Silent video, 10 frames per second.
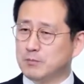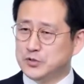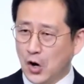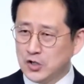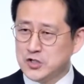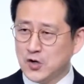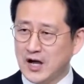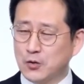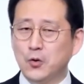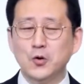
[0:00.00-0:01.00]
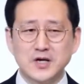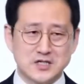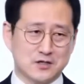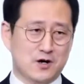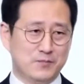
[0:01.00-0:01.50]
명령하고
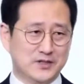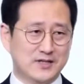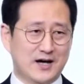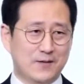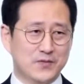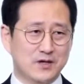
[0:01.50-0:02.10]
계신 겁니다.